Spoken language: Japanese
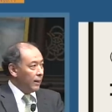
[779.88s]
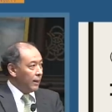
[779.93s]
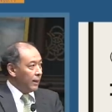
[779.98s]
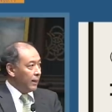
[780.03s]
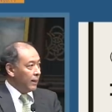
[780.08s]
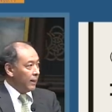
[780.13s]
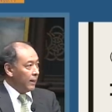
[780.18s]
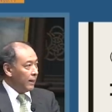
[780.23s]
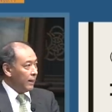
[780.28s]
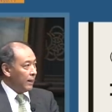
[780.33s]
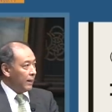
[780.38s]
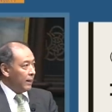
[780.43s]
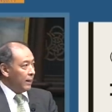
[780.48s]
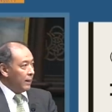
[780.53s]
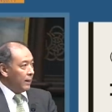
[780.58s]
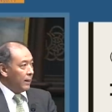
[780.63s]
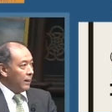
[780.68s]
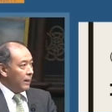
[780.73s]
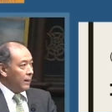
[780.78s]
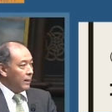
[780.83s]

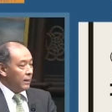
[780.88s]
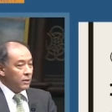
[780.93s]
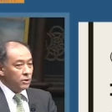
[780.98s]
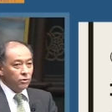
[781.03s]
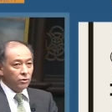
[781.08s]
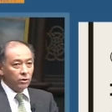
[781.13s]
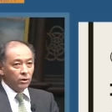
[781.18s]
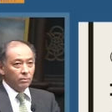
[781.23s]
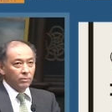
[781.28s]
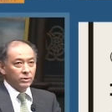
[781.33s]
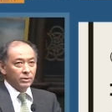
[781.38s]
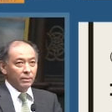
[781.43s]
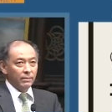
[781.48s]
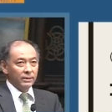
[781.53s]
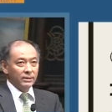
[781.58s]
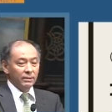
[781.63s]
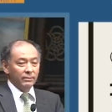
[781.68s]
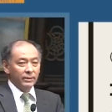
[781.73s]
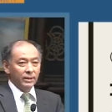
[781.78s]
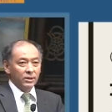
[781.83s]
えー、宗教もさ
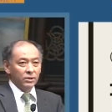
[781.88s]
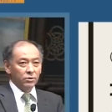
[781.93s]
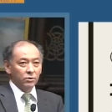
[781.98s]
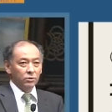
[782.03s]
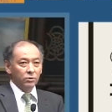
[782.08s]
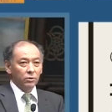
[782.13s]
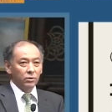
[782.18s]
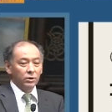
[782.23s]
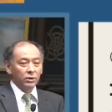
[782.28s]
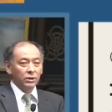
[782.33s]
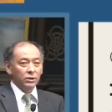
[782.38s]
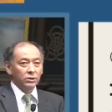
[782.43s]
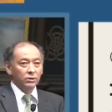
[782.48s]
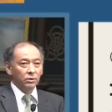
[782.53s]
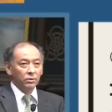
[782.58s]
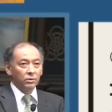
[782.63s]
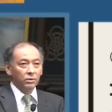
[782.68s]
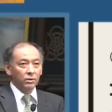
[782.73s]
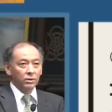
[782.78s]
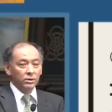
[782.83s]
まざまな宗教
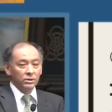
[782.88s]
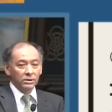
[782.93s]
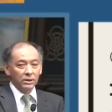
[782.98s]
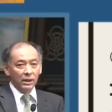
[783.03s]
キリスト教イ